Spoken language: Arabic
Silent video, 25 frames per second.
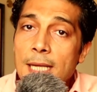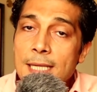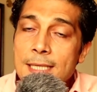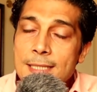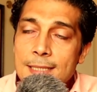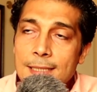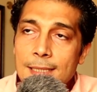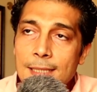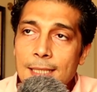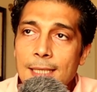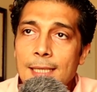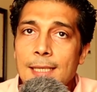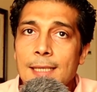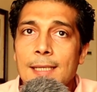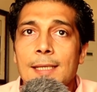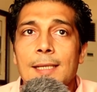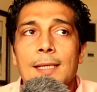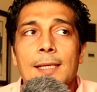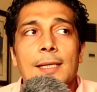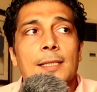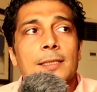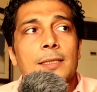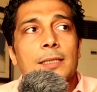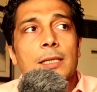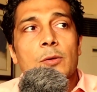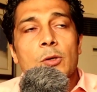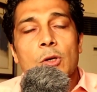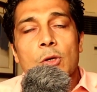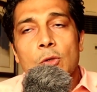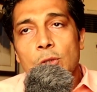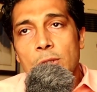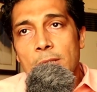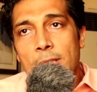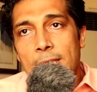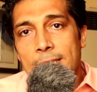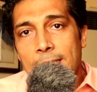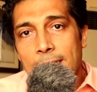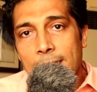اثناء
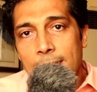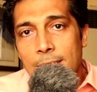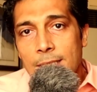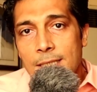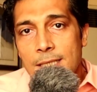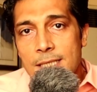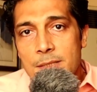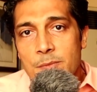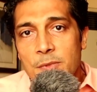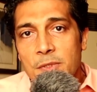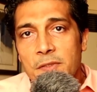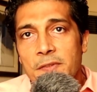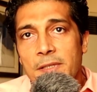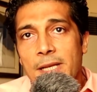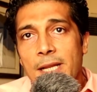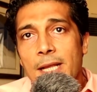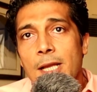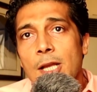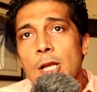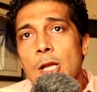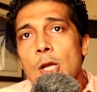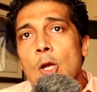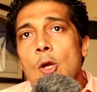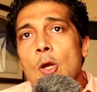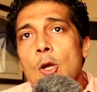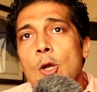تواجدها داخل جسم الفراخ